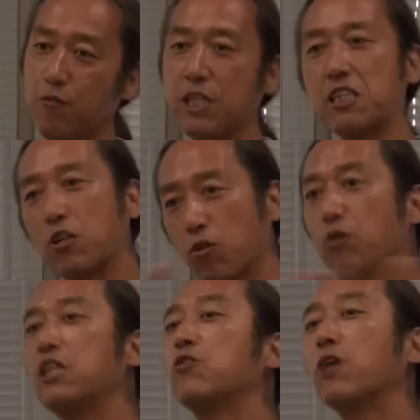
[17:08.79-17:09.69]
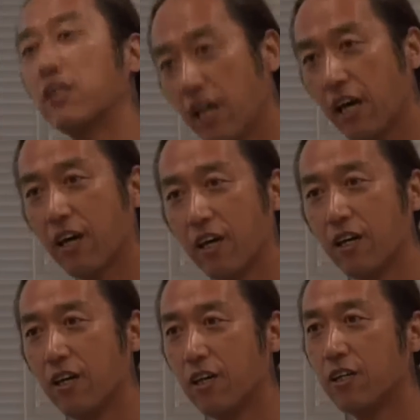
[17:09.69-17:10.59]
皆さんどうでしょうかね
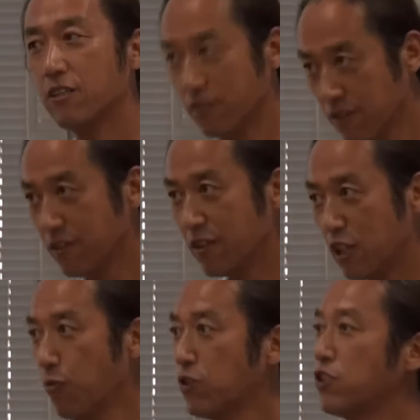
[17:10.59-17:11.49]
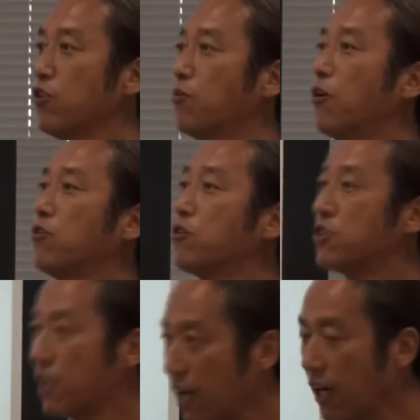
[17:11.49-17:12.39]
うん、ひもじい思いを
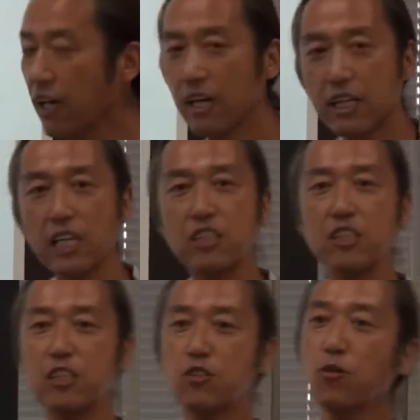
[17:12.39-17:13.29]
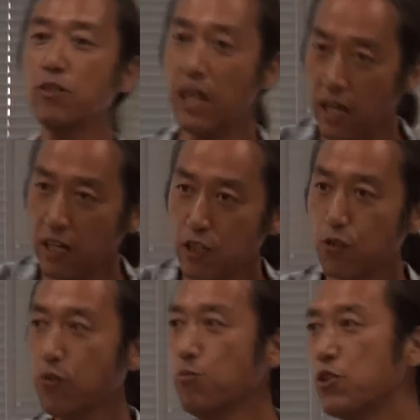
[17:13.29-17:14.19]
して餓死しそうな
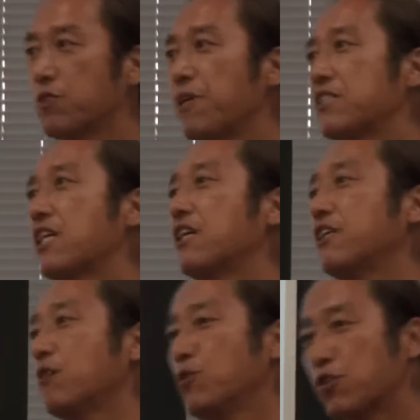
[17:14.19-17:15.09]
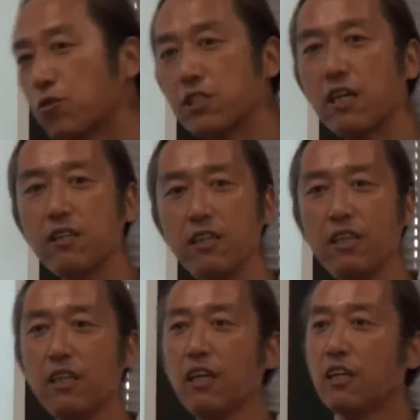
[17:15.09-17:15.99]
その娘さんや息子さん
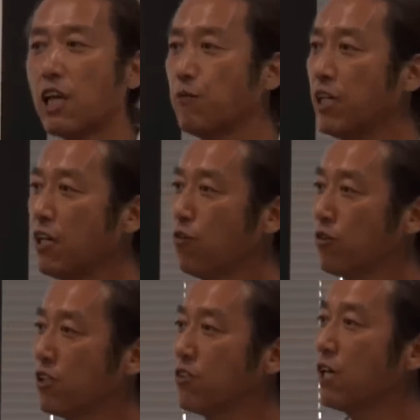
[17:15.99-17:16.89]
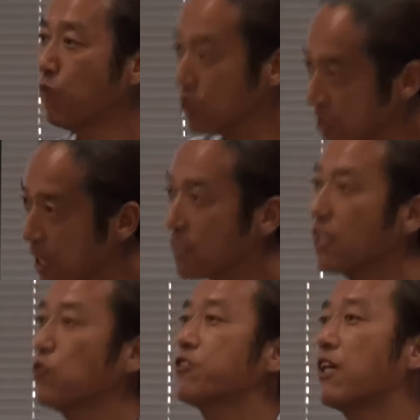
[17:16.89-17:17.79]
に食べれるお肉がもしあっ
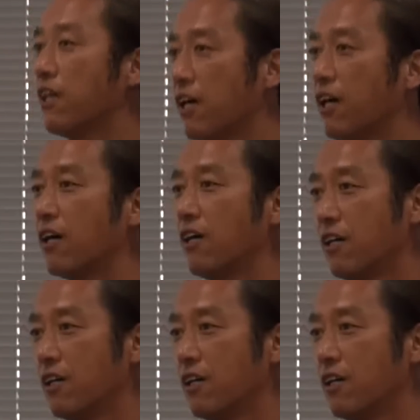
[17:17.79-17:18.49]
たとしたら